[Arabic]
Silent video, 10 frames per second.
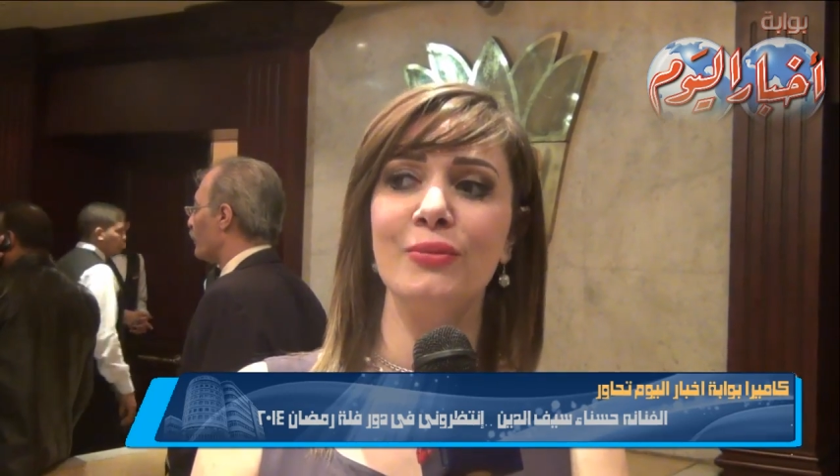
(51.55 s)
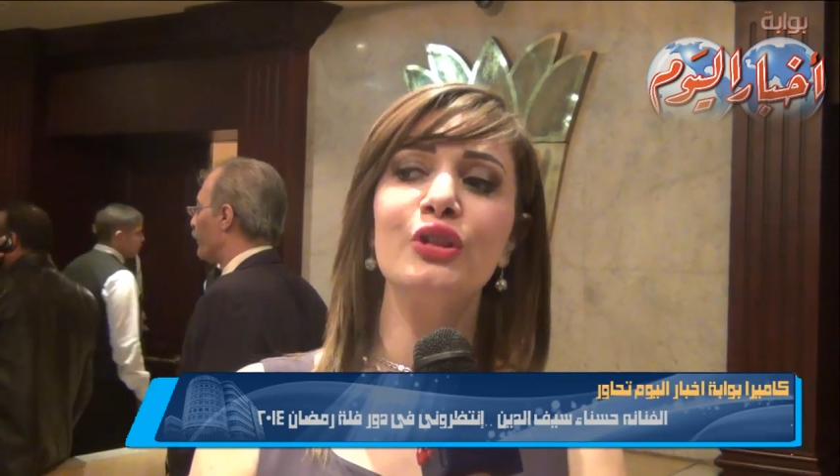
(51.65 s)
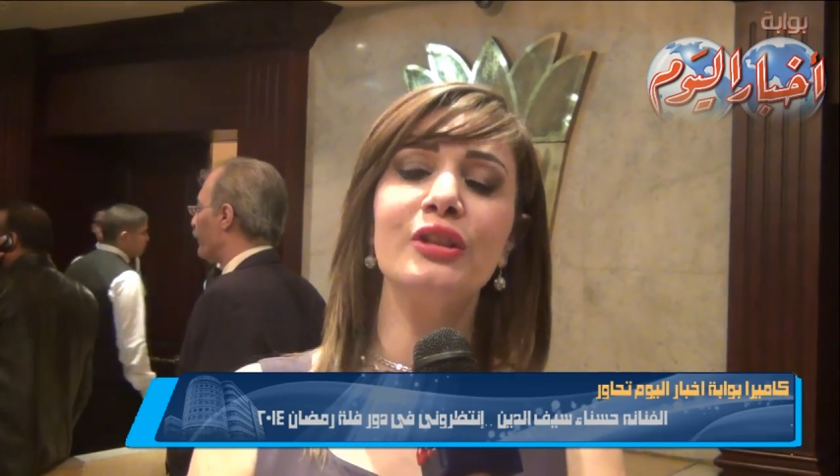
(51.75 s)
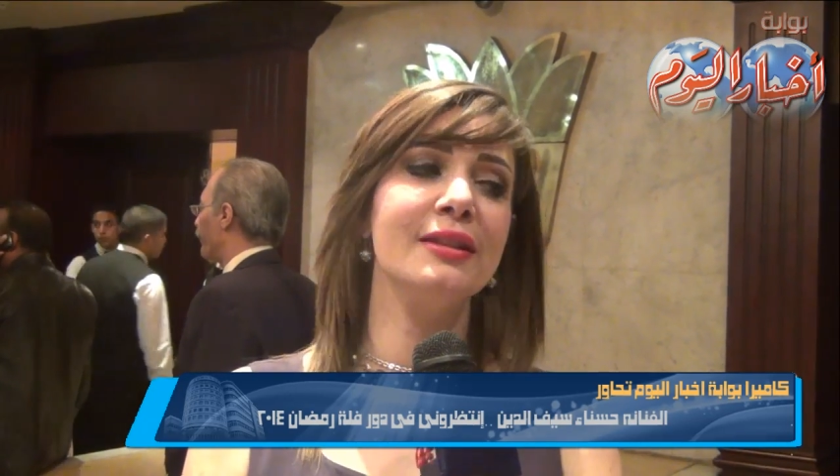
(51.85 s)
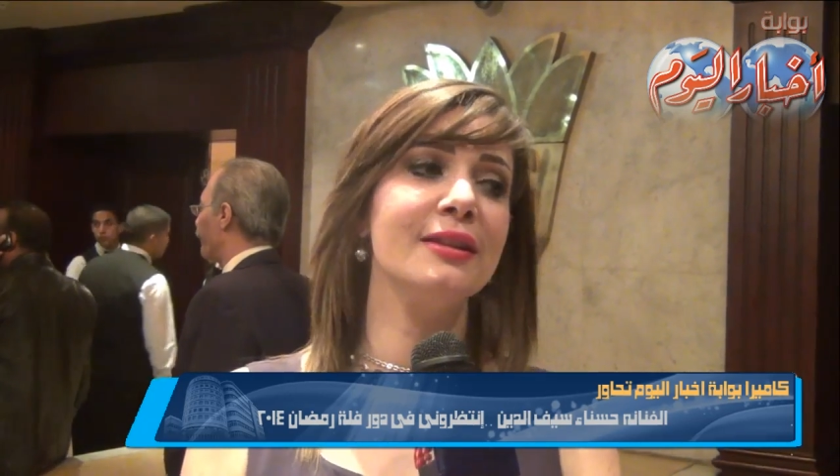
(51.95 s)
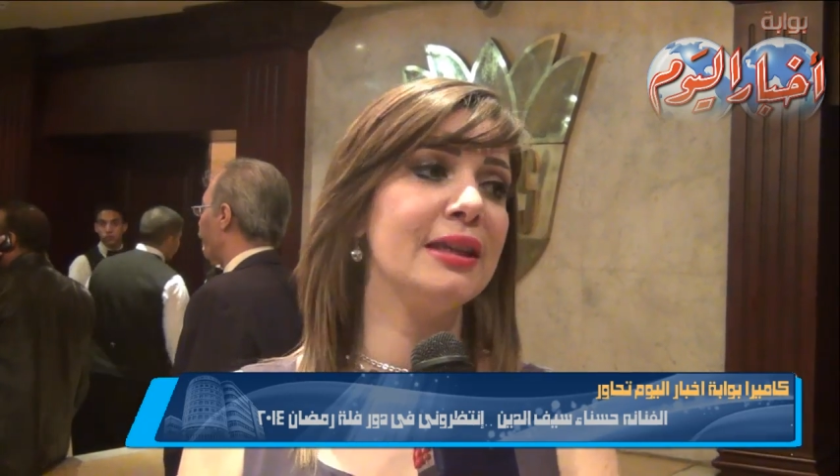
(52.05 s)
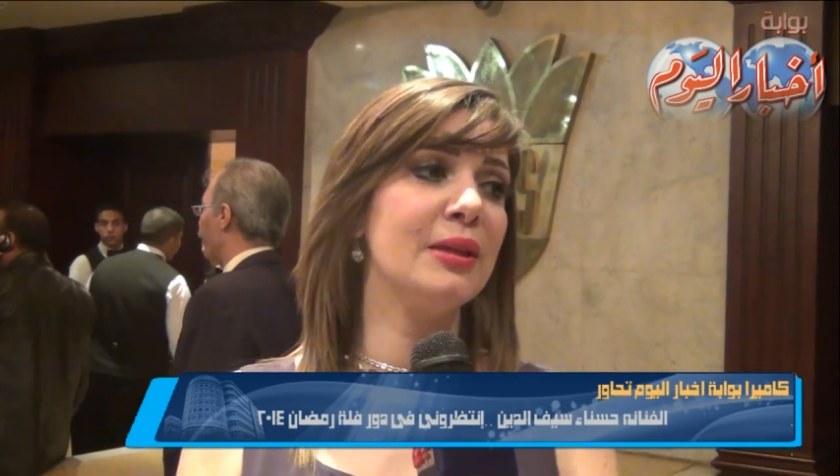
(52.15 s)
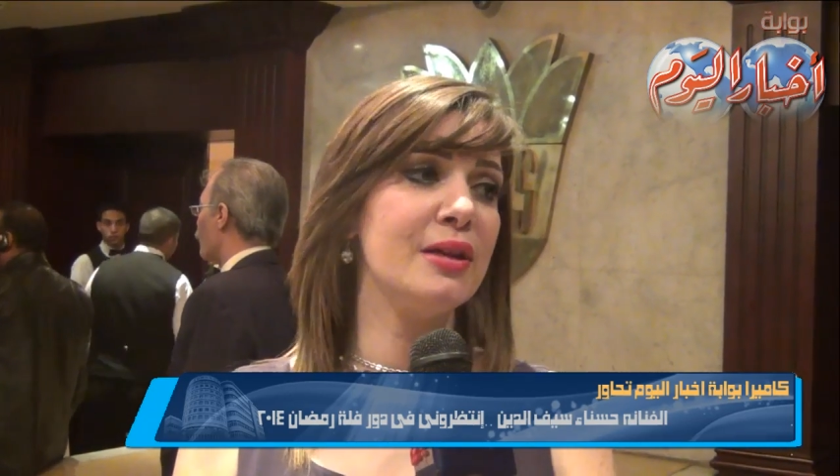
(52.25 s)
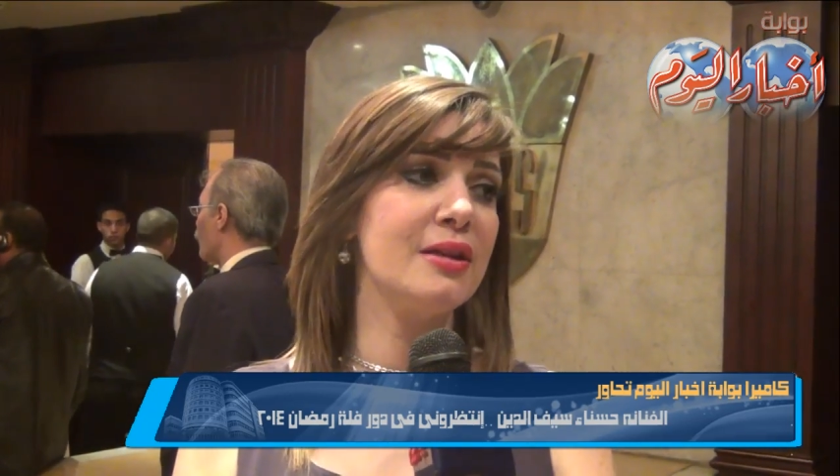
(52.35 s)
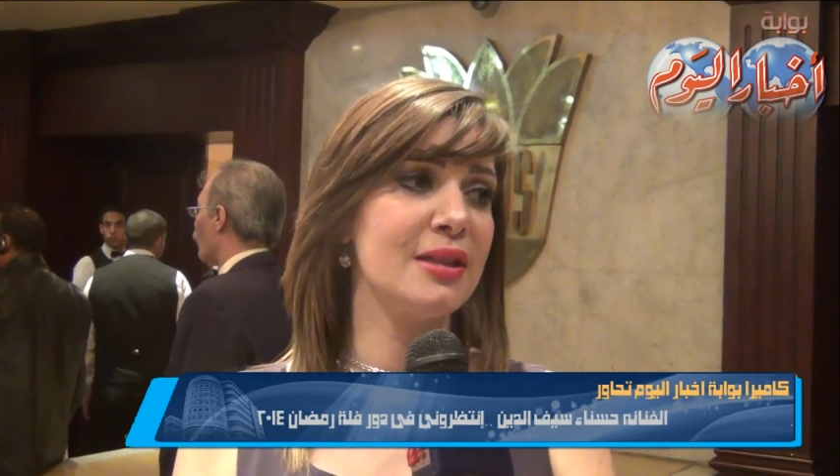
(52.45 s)
بطولة
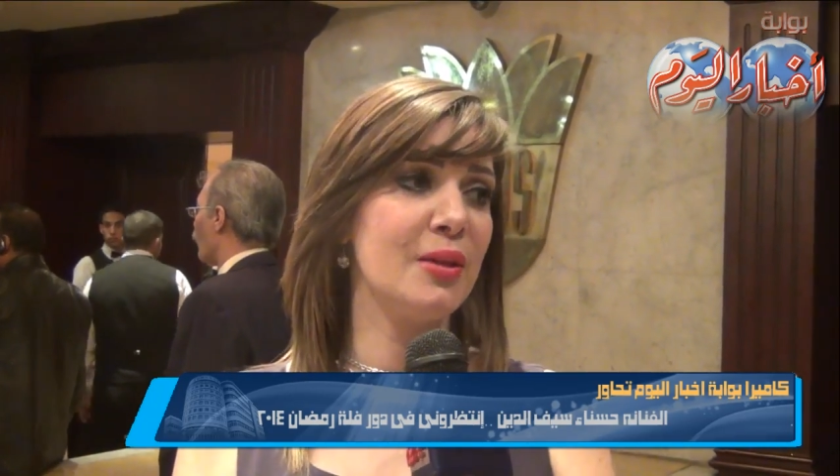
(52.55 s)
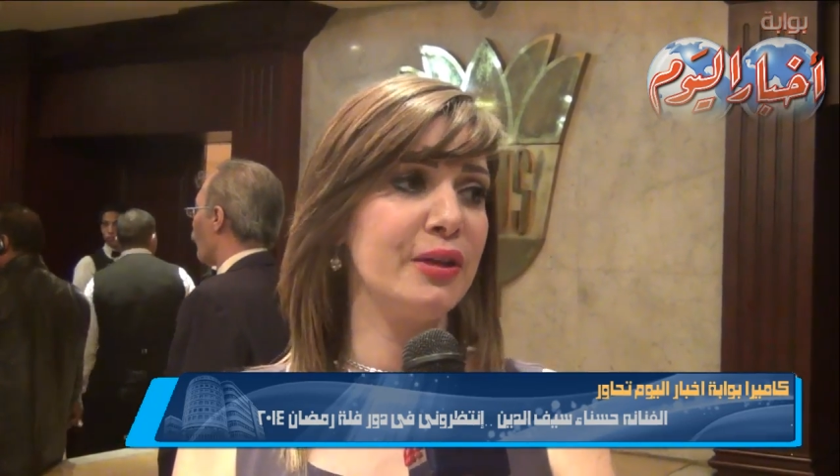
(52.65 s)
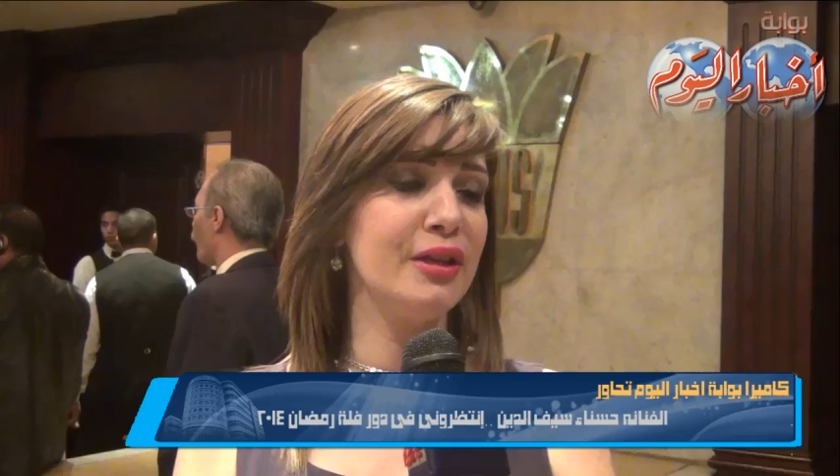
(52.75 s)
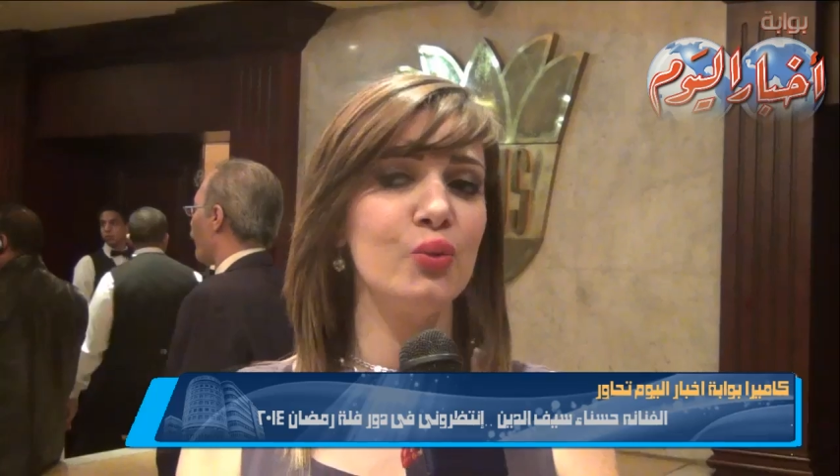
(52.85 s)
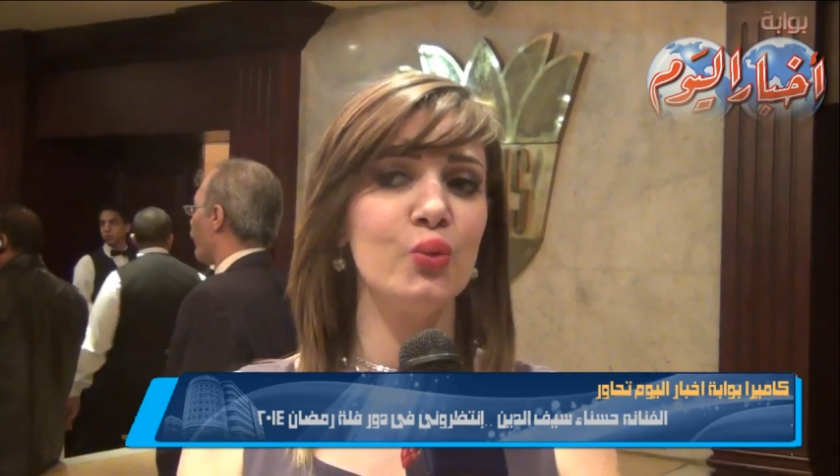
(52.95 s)
النجمة صابرين